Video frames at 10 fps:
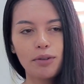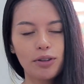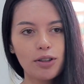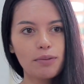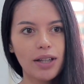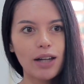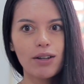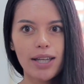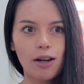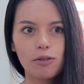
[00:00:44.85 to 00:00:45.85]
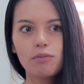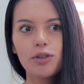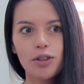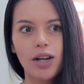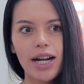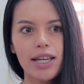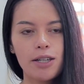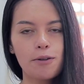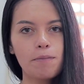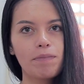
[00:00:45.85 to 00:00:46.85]
motos, porque lo hacía con mucho
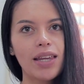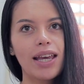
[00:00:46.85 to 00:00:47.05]
cariño.